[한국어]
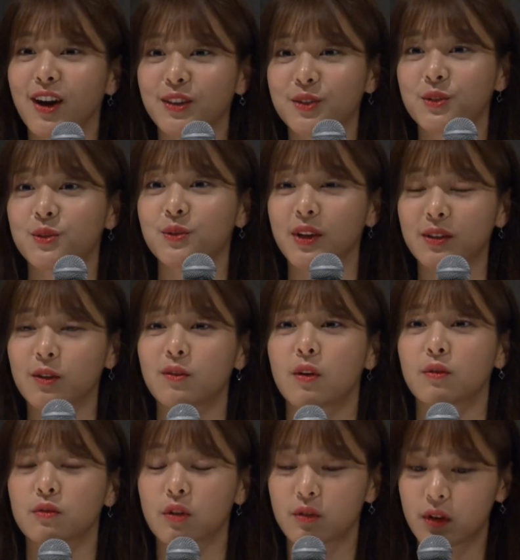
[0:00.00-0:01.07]
가지고
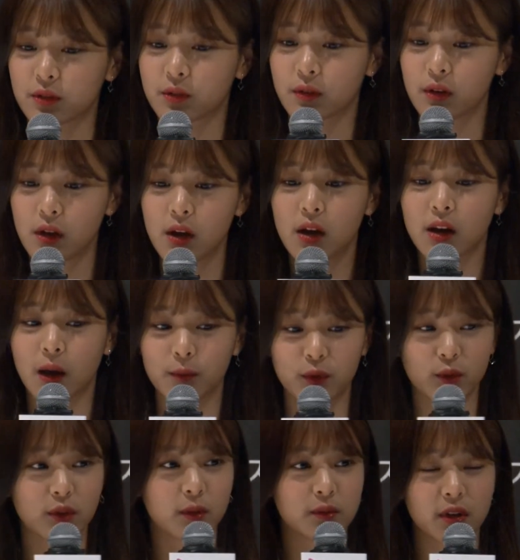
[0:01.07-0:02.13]
왔더라고요. 그래서
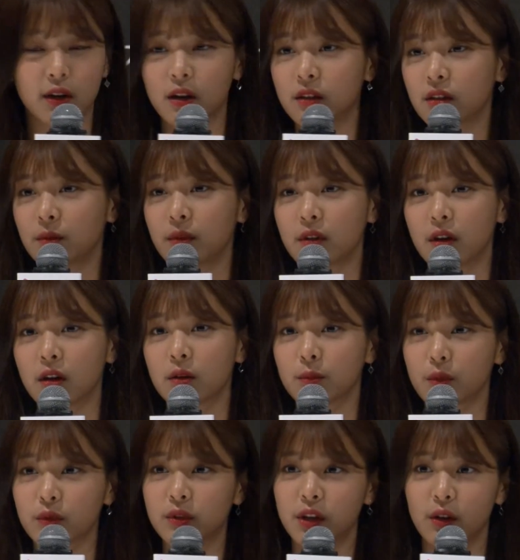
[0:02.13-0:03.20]
감독님, 작가님이랑
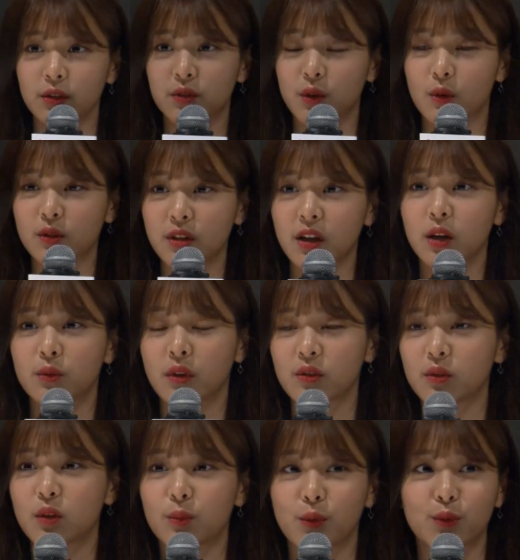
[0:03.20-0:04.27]
뭐 이런저런 상의도
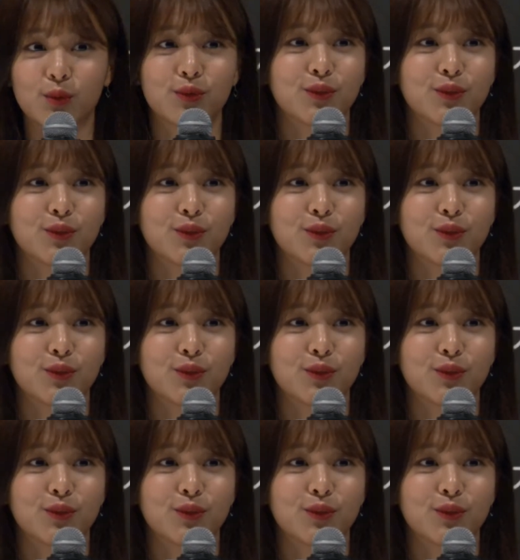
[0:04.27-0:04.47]
하는 걸 보고